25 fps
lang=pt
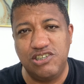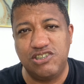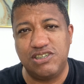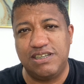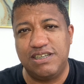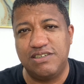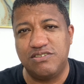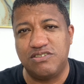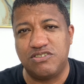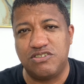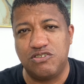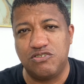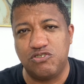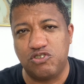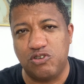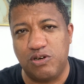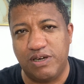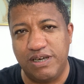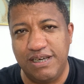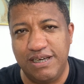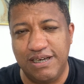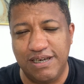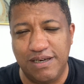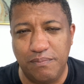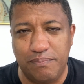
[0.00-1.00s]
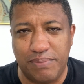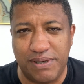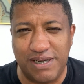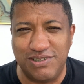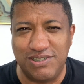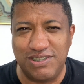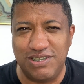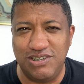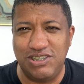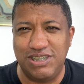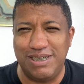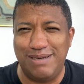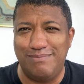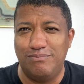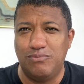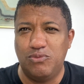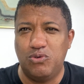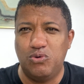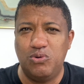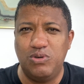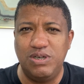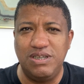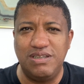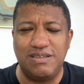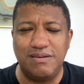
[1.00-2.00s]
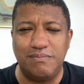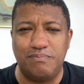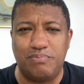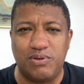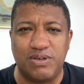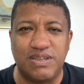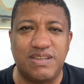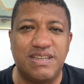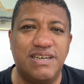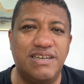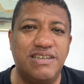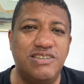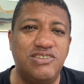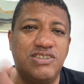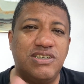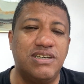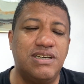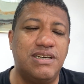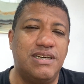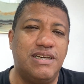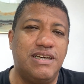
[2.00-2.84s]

já deixe seu joinha que para a gente é muito importante